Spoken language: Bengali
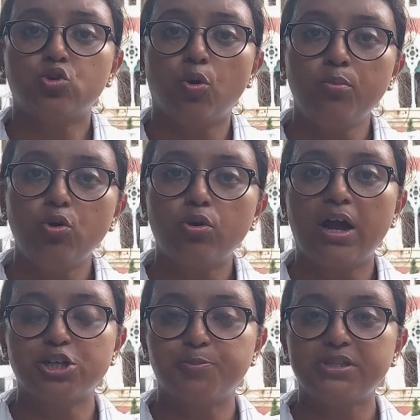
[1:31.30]
তমলুক
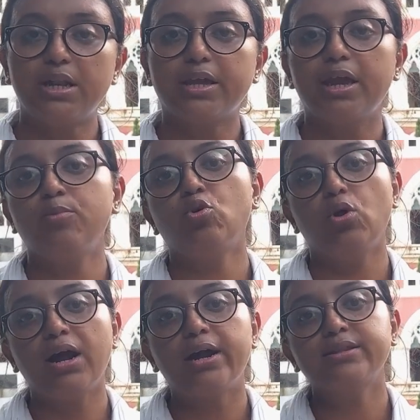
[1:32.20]
হাসপাতালকে এবং
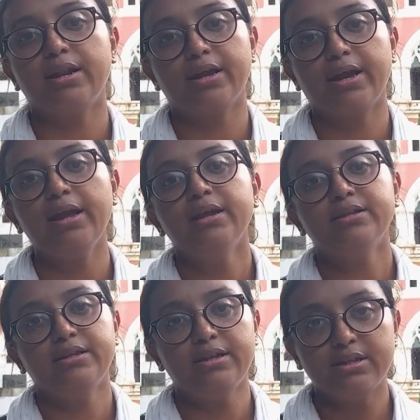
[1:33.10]
কোলাঘাট থানাকে
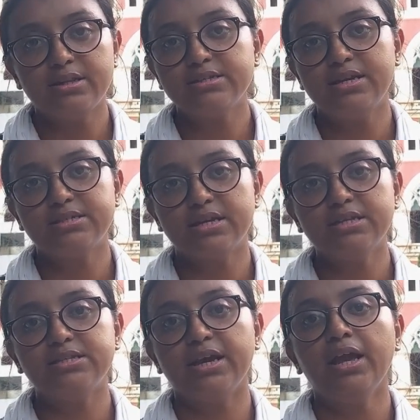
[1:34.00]
তিনি নির্দেশ দিয়েছেন
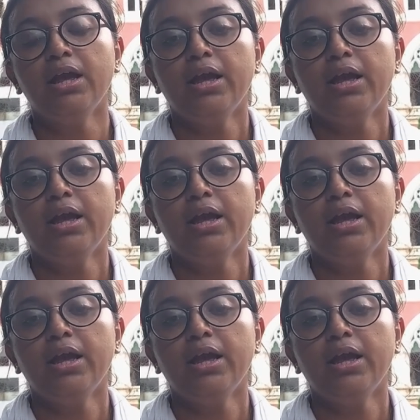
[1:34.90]
যে